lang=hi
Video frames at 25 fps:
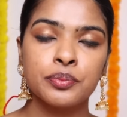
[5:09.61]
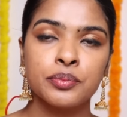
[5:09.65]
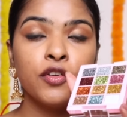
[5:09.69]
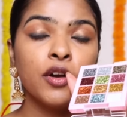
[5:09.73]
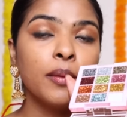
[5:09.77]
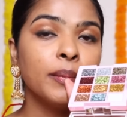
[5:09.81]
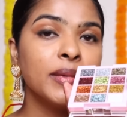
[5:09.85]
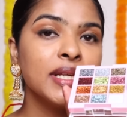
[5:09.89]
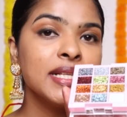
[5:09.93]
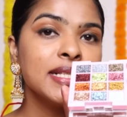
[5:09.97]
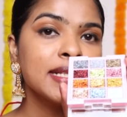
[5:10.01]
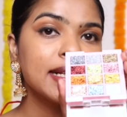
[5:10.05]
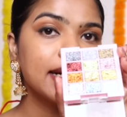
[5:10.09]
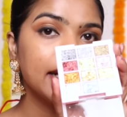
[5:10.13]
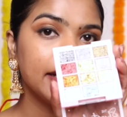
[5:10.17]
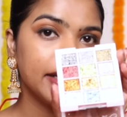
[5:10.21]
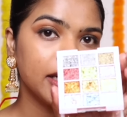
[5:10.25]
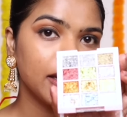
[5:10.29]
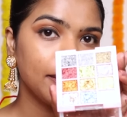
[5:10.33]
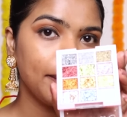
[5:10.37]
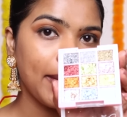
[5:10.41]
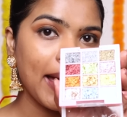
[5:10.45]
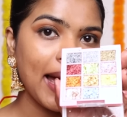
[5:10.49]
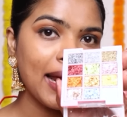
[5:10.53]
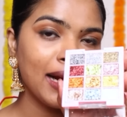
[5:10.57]
from this
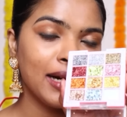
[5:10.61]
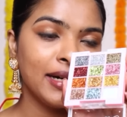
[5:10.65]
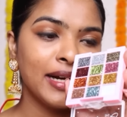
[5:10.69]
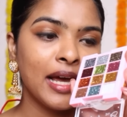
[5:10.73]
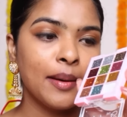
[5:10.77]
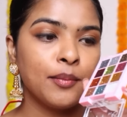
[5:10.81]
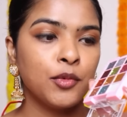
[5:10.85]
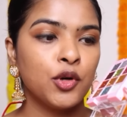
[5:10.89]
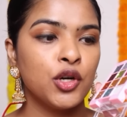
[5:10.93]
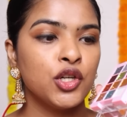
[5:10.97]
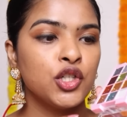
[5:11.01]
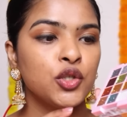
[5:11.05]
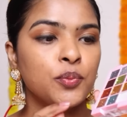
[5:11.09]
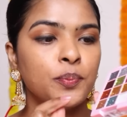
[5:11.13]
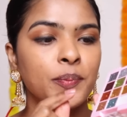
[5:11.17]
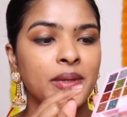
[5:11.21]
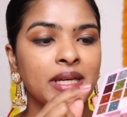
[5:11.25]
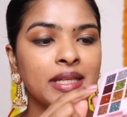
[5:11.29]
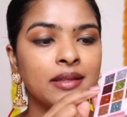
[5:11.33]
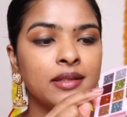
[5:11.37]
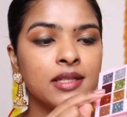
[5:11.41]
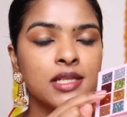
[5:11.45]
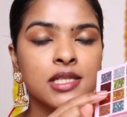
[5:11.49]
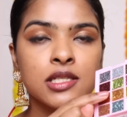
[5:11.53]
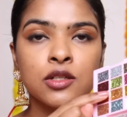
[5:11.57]
glitter palette i'm going to
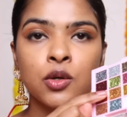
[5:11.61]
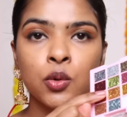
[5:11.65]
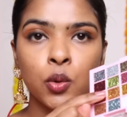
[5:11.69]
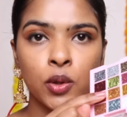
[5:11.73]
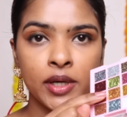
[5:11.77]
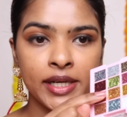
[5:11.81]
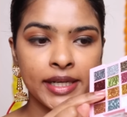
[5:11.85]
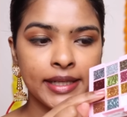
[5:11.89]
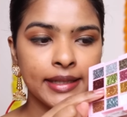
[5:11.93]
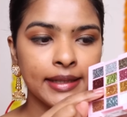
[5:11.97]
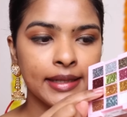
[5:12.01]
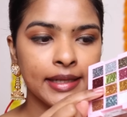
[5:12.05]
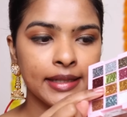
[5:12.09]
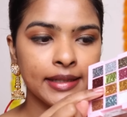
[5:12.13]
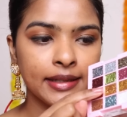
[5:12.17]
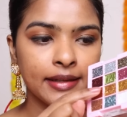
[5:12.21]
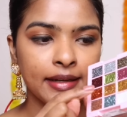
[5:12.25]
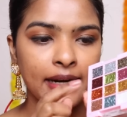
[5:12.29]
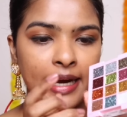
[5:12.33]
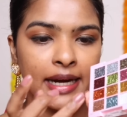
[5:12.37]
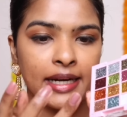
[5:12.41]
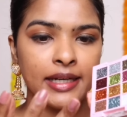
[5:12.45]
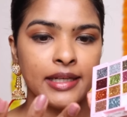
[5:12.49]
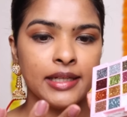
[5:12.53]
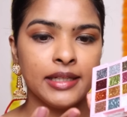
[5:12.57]
pick this golden glitter
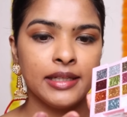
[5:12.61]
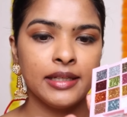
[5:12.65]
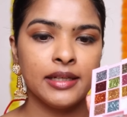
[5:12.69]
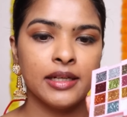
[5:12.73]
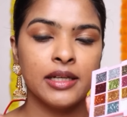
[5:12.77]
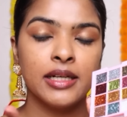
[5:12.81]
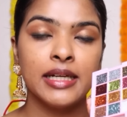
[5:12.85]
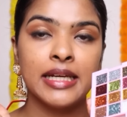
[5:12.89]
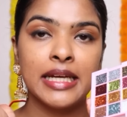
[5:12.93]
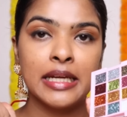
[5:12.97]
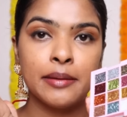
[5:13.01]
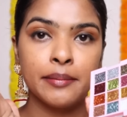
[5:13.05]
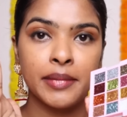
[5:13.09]
right here